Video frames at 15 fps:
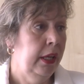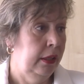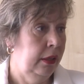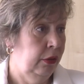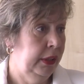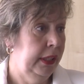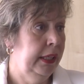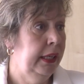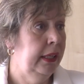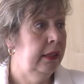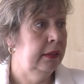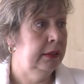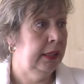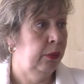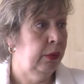no
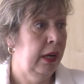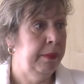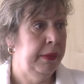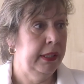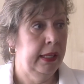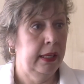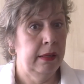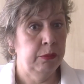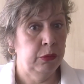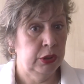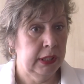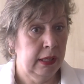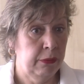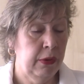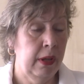tienen seguramente
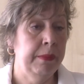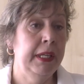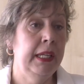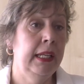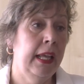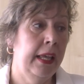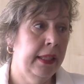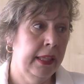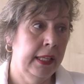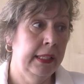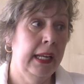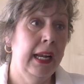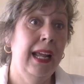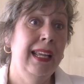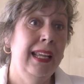mucha familia,
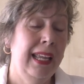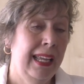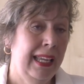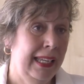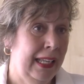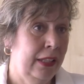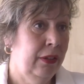etcétera. Y